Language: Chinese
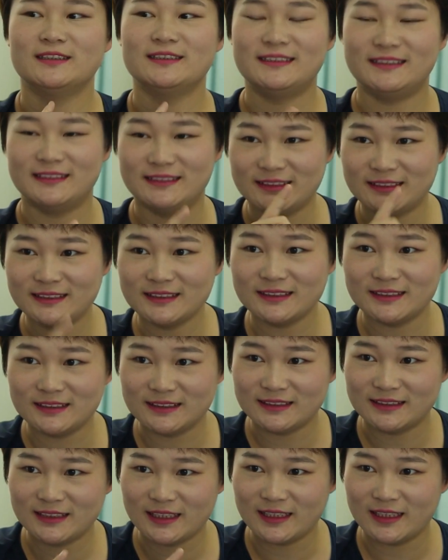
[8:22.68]
急性
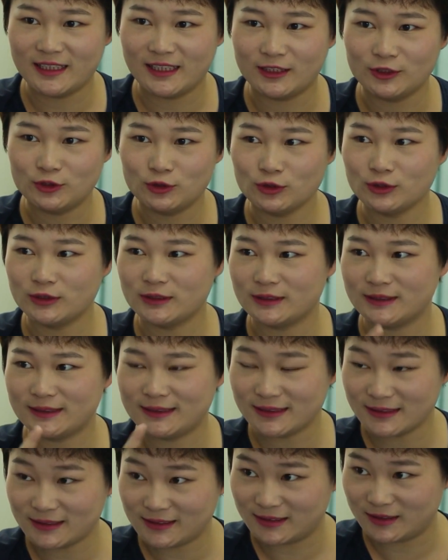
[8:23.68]
胰腺炎就是
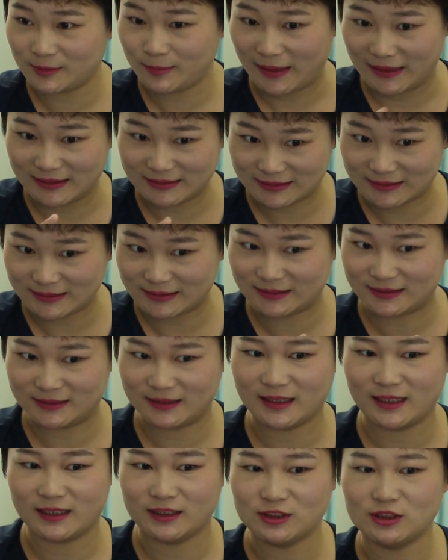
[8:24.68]
自己把自
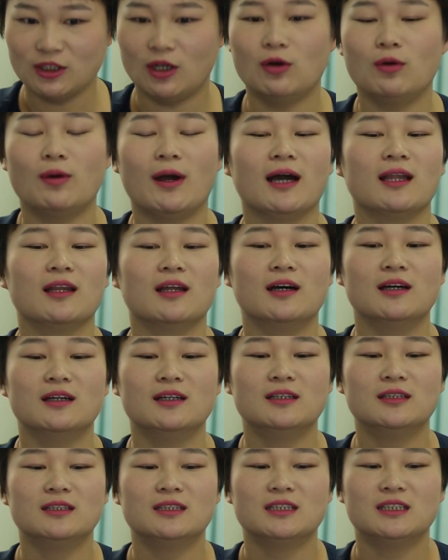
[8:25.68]
己给消化了，
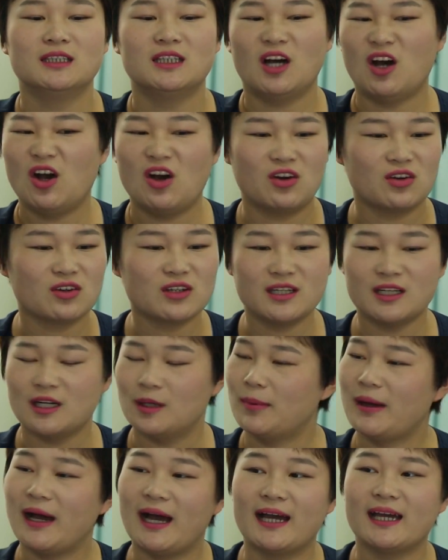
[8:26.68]
好
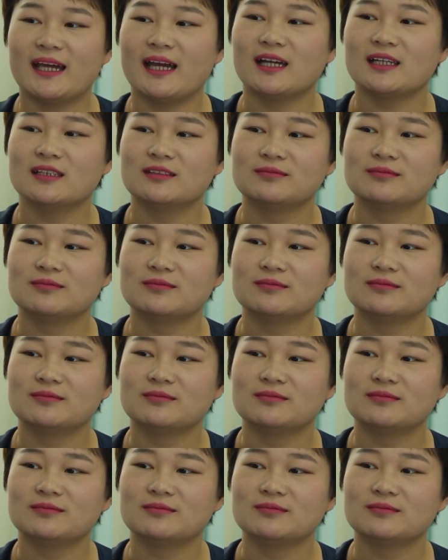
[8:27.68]
可怕呀！